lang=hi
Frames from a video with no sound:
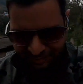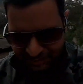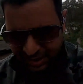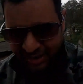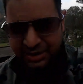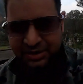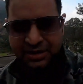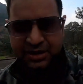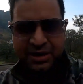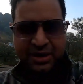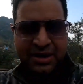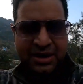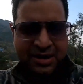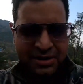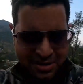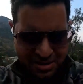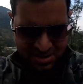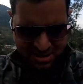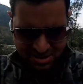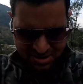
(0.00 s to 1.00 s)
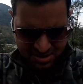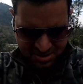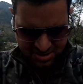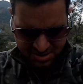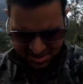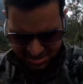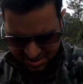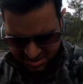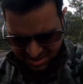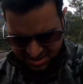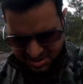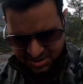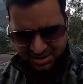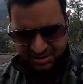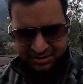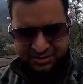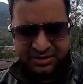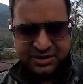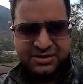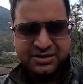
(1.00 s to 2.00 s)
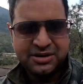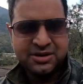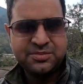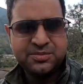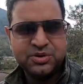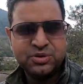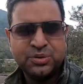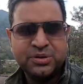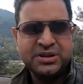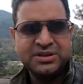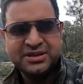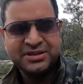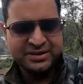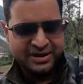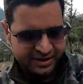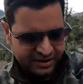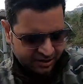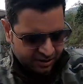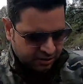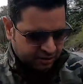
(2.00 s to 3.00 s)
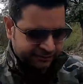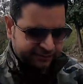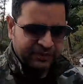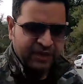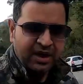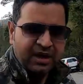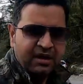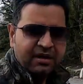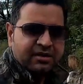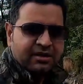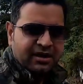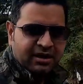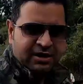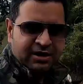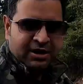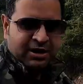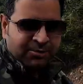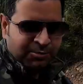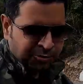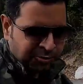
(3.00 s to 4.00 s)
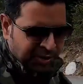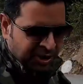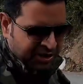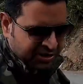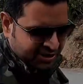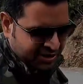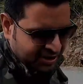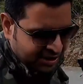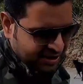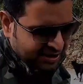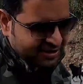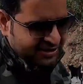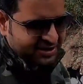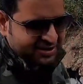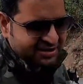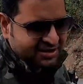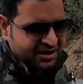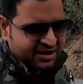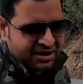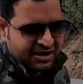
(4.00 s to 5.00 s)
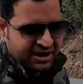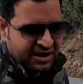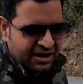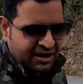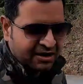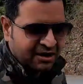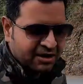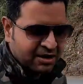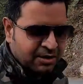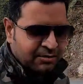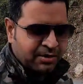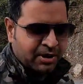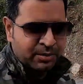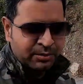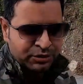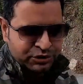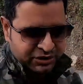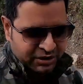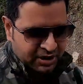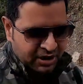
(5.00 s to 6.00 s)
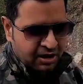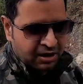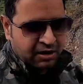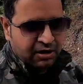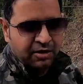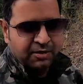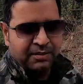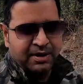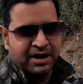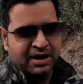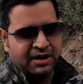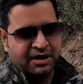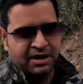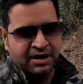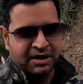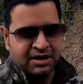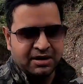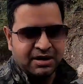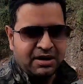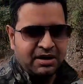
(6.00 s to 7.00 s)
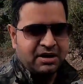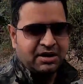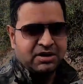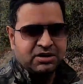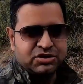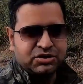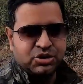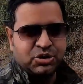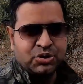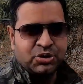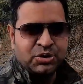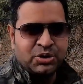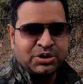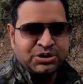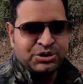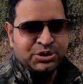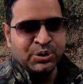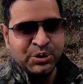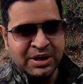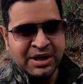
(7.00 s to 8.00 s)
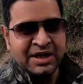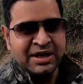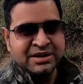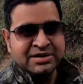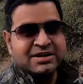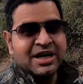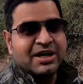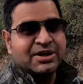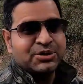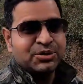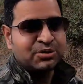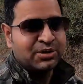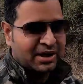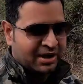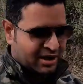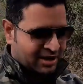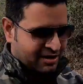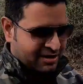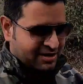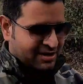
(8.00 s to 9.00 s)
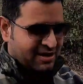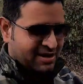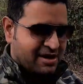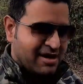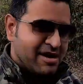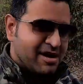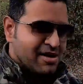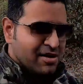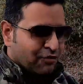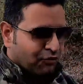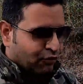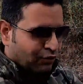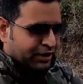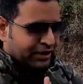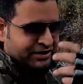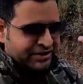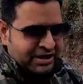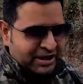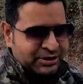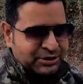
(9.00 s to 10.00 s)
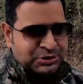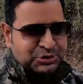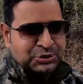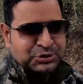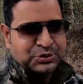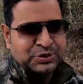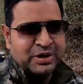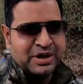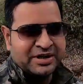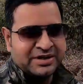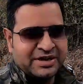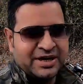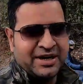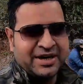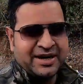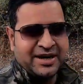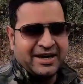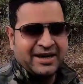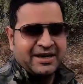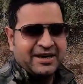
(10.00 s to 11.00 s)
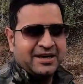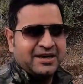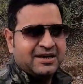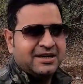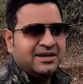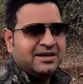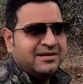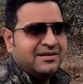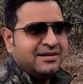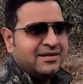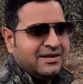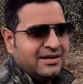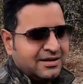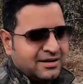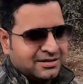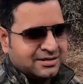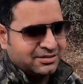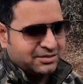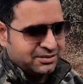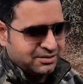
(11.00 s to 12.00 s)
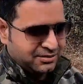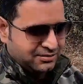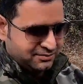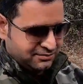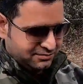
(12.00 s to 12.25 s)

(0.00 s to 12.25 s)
बात नहीं है जैसे कि मैं थोड़ी सी सेटिंग करूँ गंद की भी बात नहीं है कि जैसे कि केयर करना बड़ा मुश्किल है और हमारे जो जूली चाटू है ना वही चाटू चूटू कर जाएंगे तो